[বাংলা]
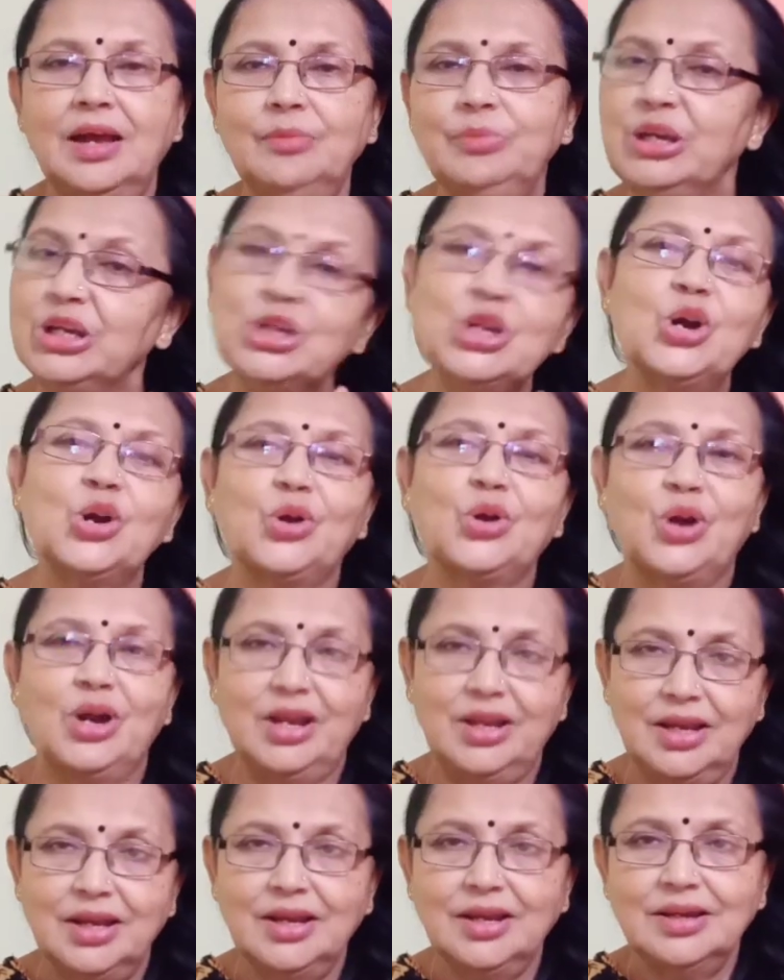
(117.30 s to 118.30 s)
ভিডিও
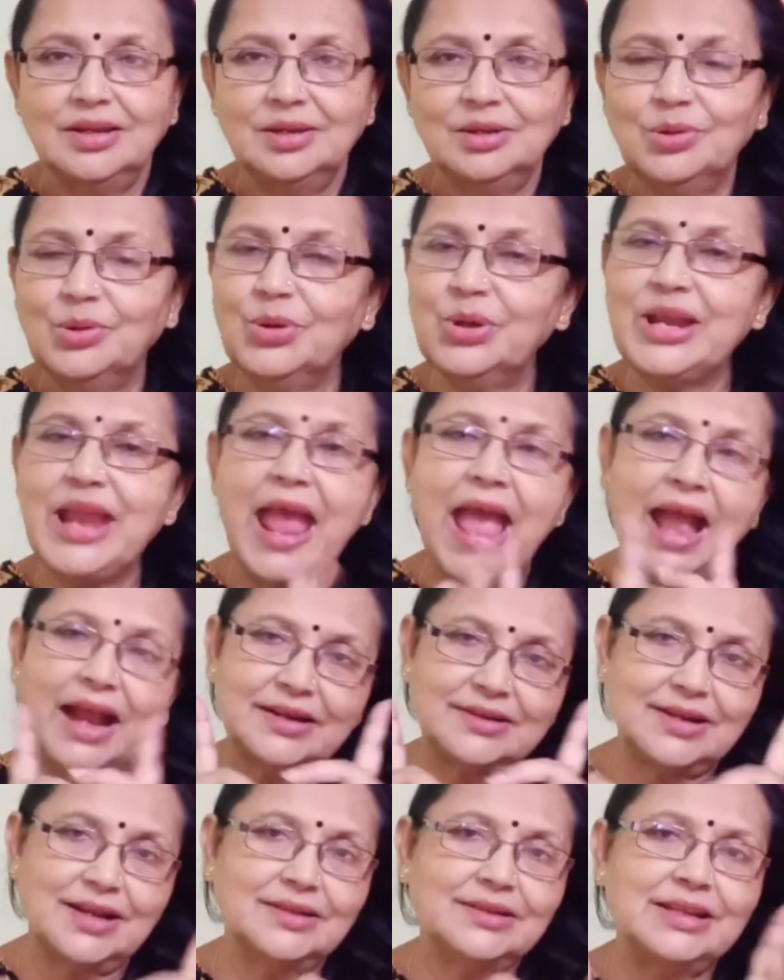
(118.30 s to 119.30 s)
করে ওই
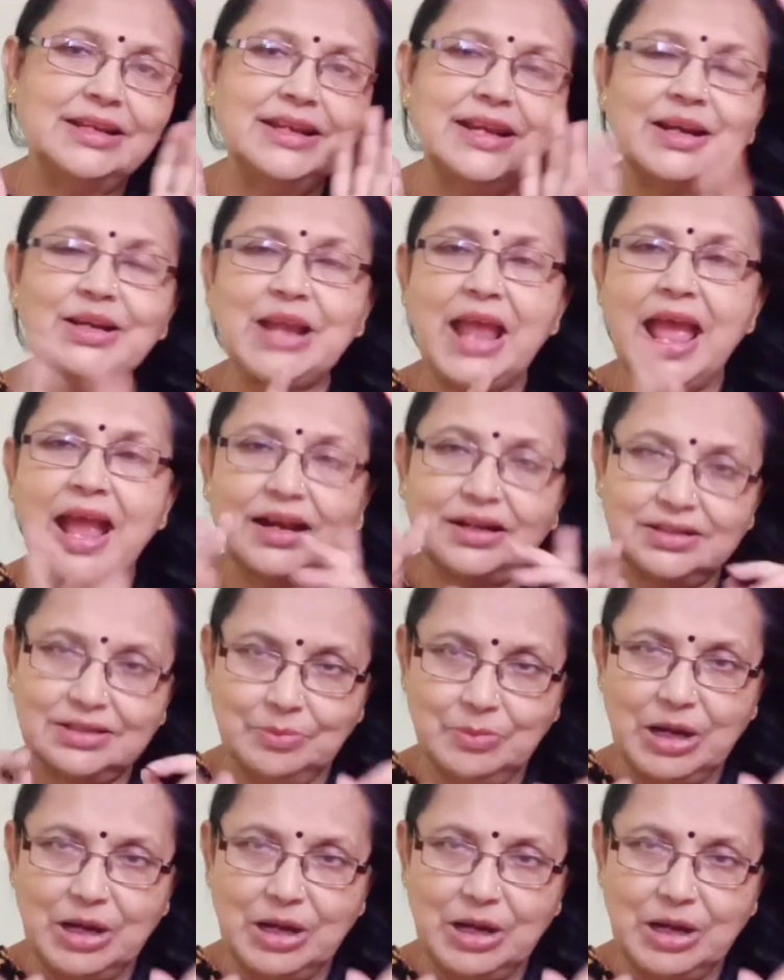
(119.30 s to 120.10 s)
একটা দিনের এক